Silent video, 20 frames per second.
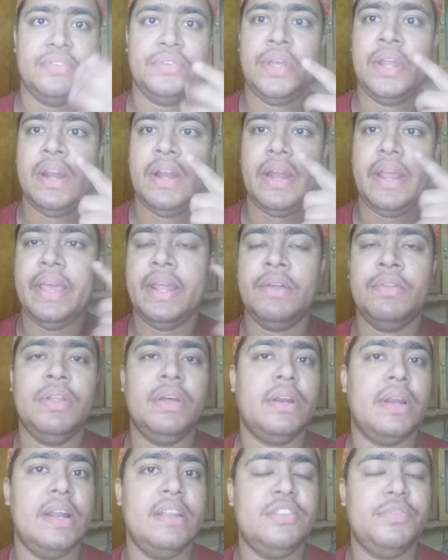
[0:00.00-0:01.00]
எக்ஸ்டர்னல் லேயர்
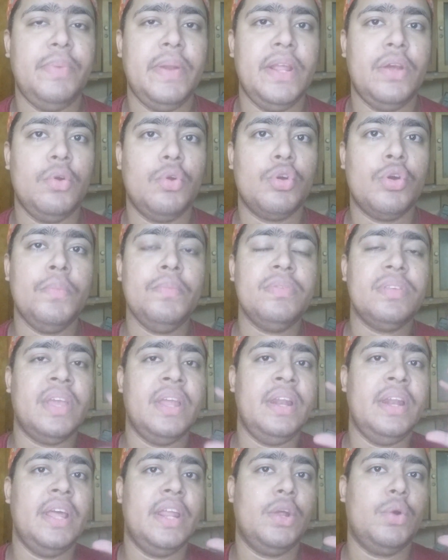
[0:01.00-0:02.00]
வந்து கிளென்ஸ் பண்ணி கொடுக்கும்
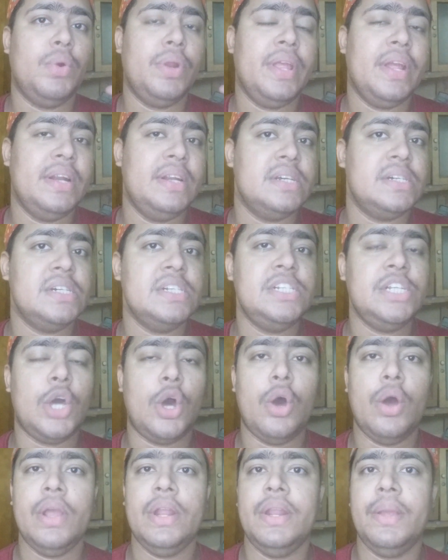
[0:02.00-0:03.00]
ஸ்கின்ல இருக்கக்கூடிய டர்ட்
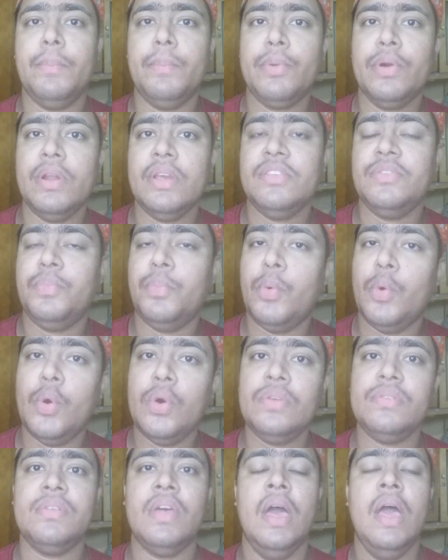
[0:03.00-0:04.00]
ஆயில் இம்ப்ரூடிஸ்
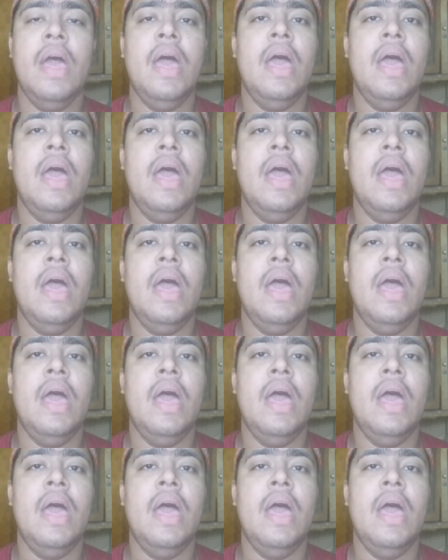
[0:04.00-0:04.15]
போர்ஸ்